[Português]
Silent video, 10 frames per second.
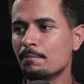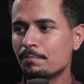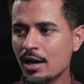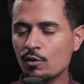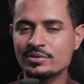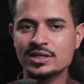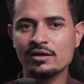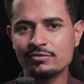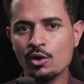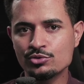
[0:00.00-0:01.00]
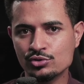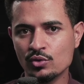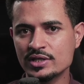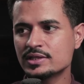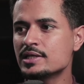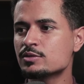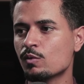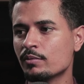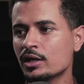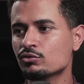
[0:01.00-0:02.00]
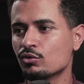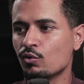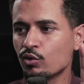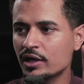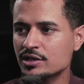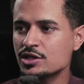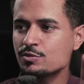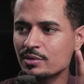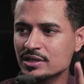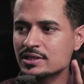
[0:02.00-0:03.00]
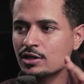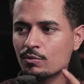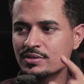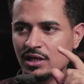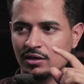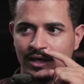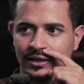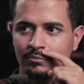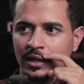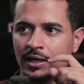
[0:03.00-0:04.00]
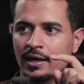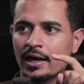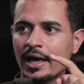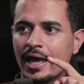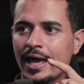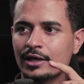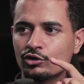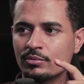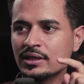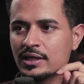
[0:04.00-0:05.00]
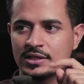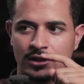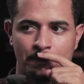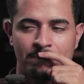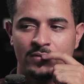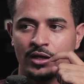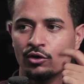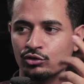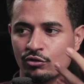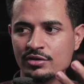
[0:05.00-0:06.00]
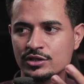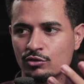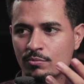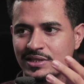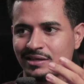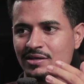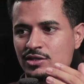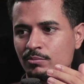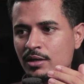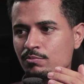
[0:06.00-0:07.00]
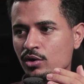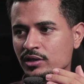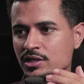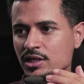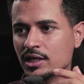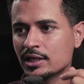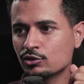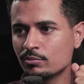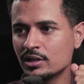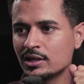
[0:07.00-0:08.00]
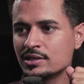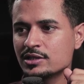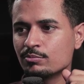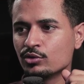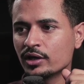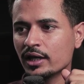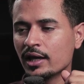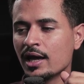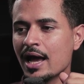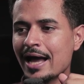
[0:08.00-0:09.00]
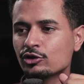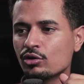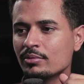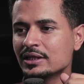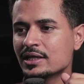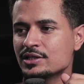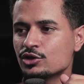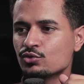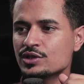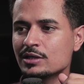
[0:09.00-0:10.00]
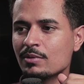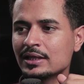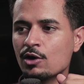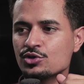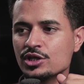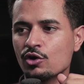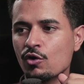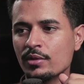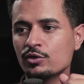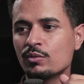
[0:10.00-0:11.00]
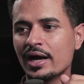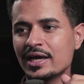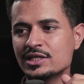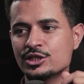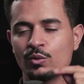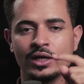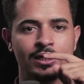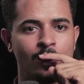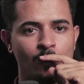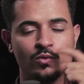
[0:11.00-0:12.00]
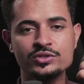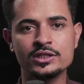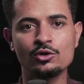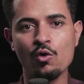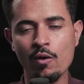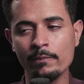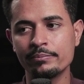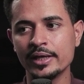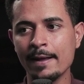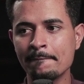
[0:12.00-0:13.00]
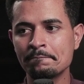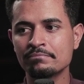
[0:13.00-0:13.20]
Para observar altcoins nesse momento, o que a gente precisa observar também é a dominância. E eu estou fazendo uma observação bem importante aqui na dominância, porque a dominância no semanal chegou em uma região que não conseguiu romper